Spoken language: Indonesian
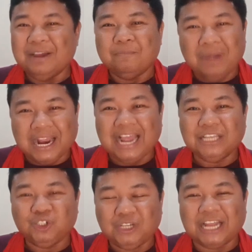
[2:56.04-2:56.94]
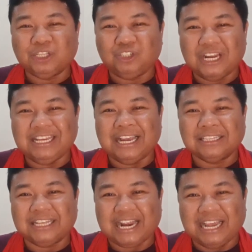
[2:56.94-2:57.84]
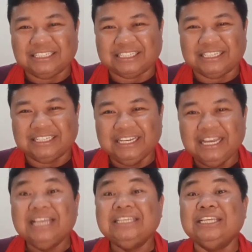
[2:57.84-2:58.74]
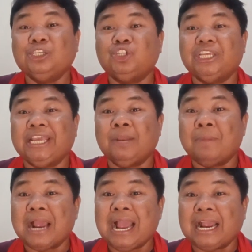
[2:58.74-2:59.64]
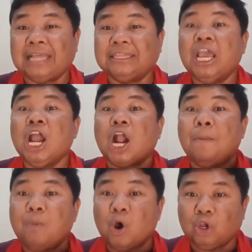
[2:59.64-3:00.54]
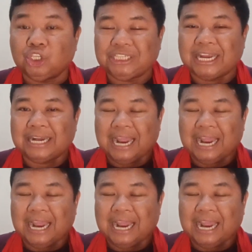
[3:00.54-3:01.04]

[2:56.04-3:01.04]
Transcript: Maka saudara-saudari yang terkasih, Yesus ingin mengangkat kepolosan